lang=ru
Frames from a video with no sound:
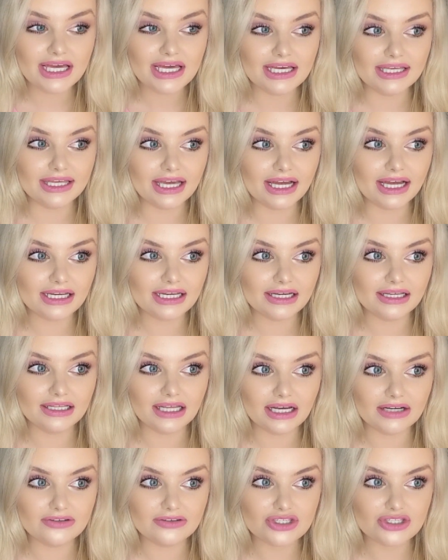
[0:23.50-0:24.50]
Я
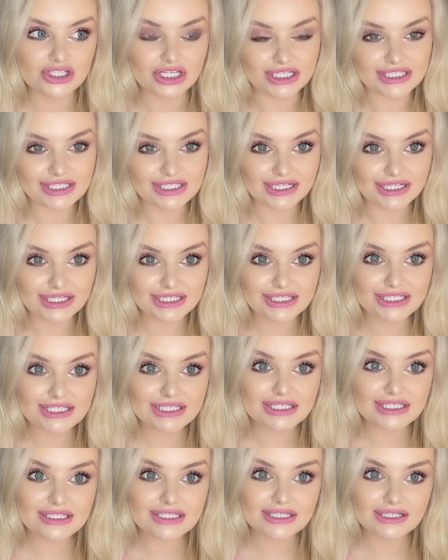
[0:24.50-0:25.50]
легла в час
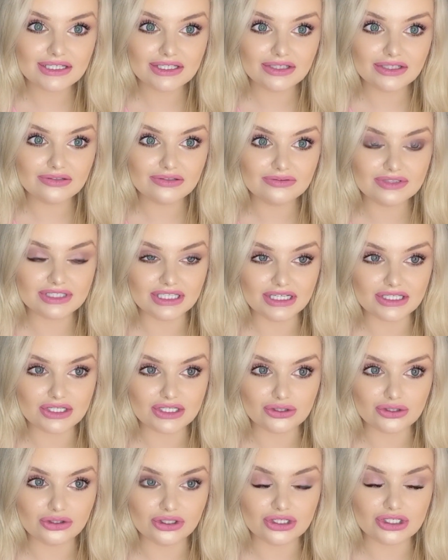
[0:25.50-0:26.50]
30, э, вы знаете,
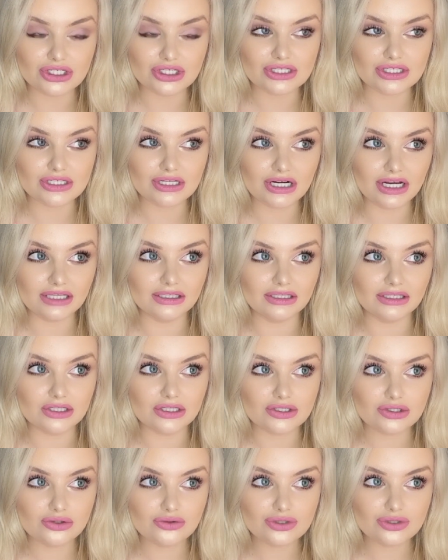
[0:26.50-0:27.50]
что я сейчас рано
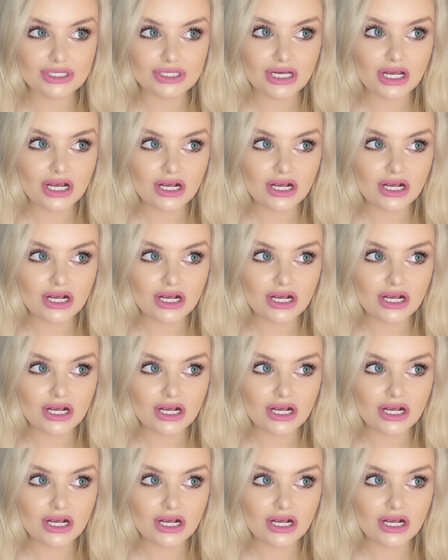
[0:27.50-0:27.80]
ложусь.